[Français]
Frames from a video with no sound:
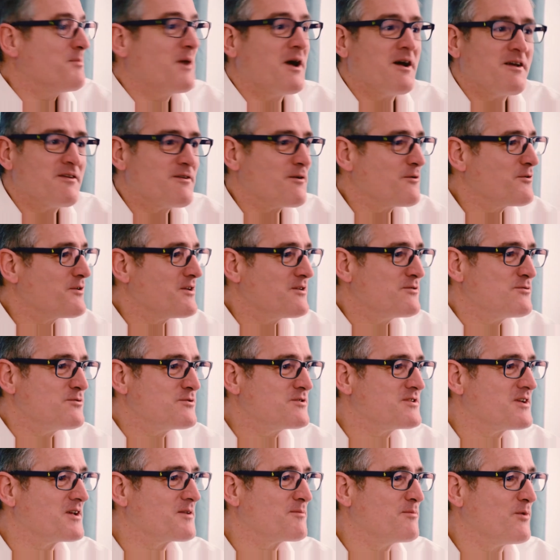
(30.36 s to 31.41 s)
présenter
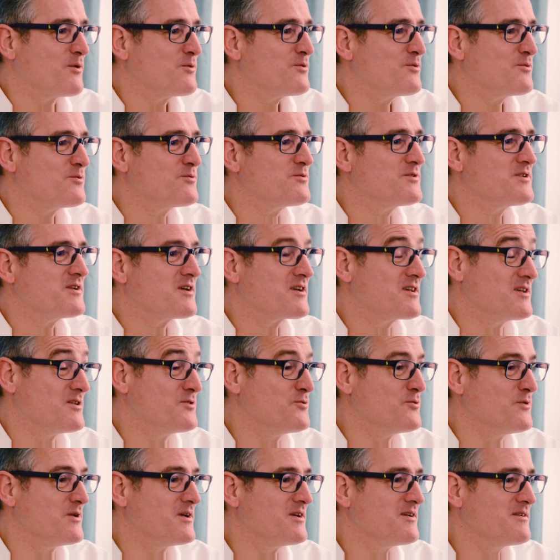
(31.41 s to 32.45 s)
succinctement, de nous dire qui
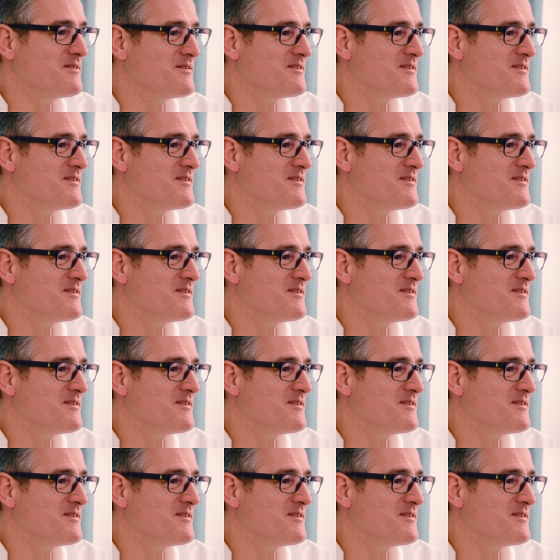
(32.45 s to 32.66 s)
tu es.